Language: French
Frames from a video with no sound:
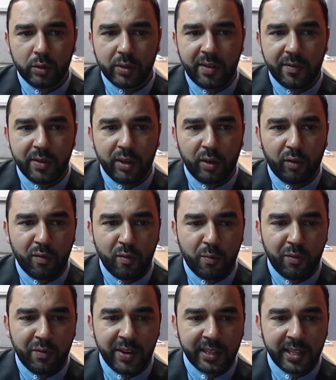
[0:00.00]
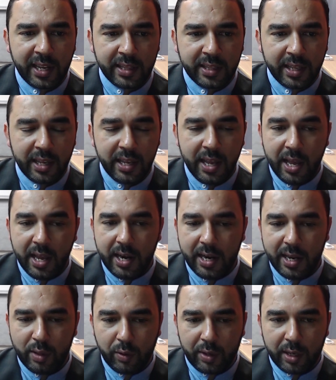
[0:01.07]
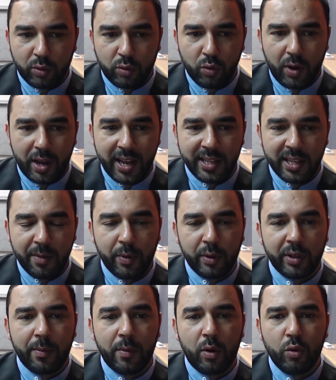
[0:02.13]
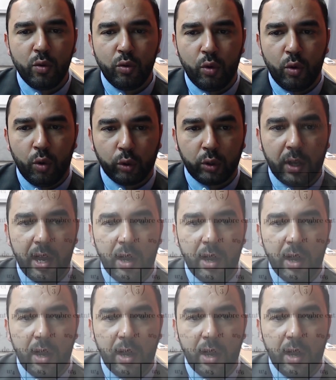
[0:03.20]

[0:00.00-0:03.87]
Donc ça veut dire que vous pouvez traiter les deux questions indépendamment l'une de l'autre.